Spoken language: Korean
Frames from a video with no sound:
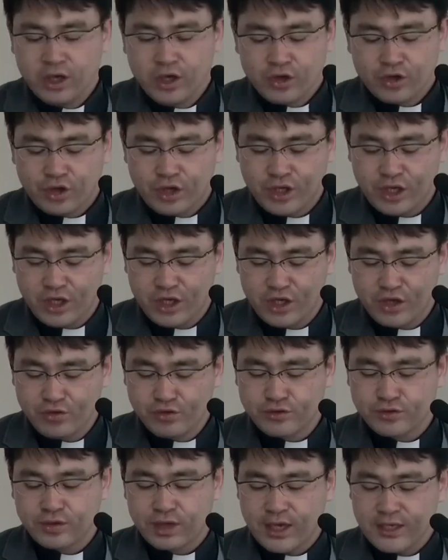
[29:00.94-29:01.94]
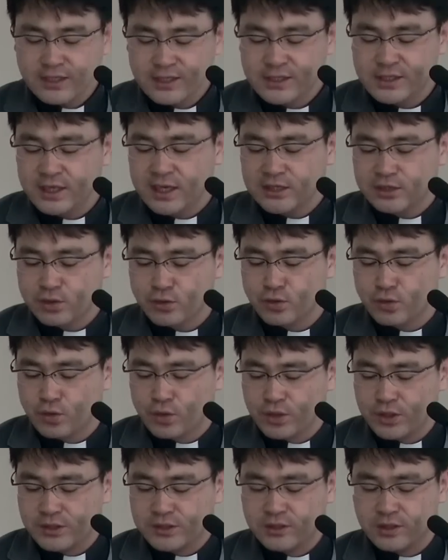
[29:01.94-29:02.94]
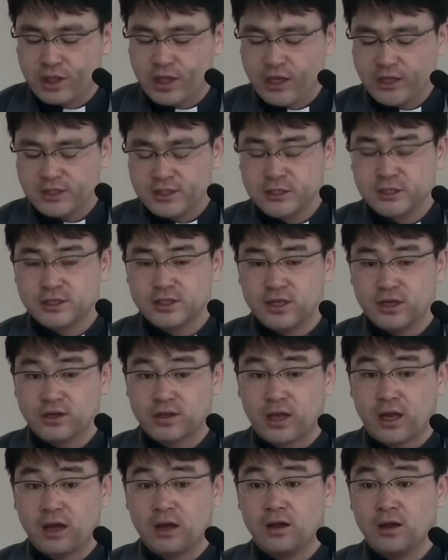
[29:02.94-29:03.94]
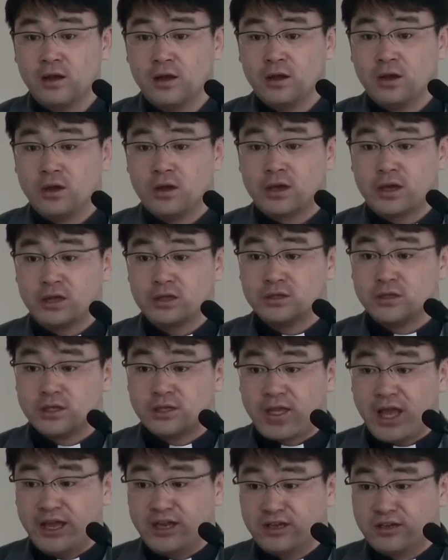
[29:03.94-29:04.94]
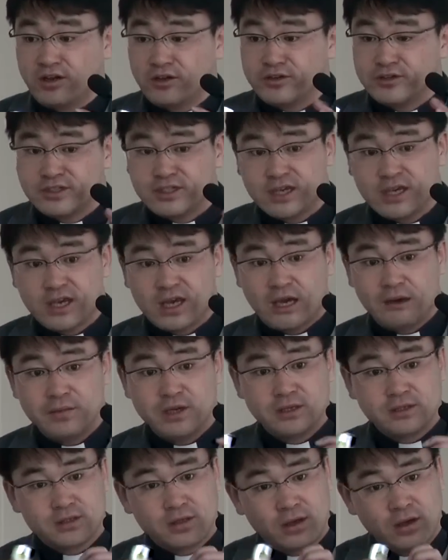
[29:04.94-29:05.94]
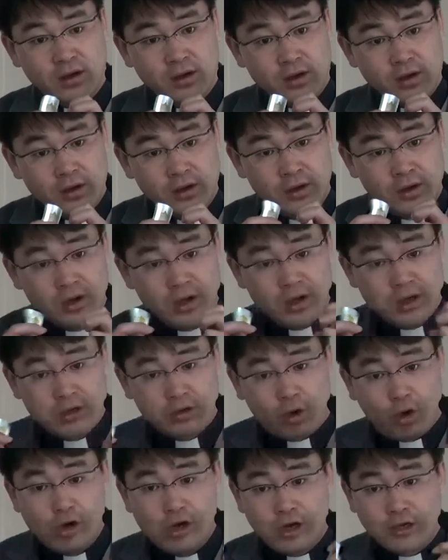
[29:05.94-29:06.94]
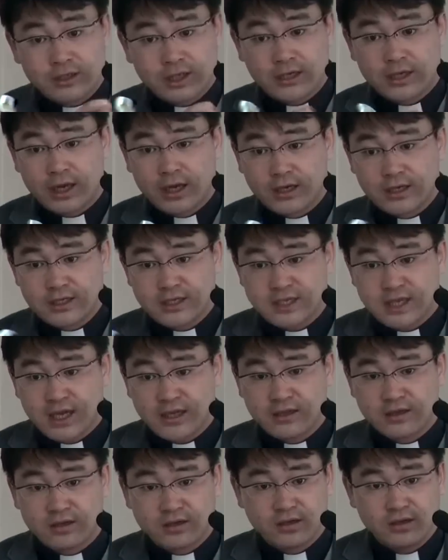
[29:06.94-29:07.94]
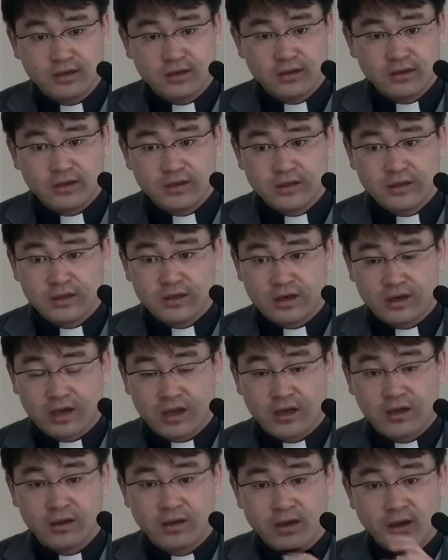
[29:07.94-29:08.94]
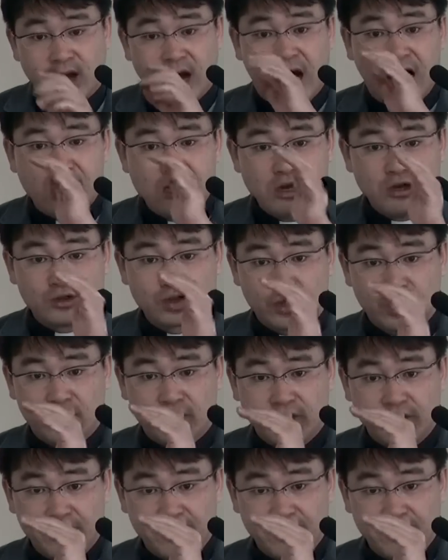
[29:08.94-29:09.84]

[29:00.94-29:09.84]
키리니우스가 시리아 총독으로 있을 때에 실시되었다. 그러니까 이제 때는 언제 하면서 그 권력자들의 그 시간들을 이렇게 알려줘요.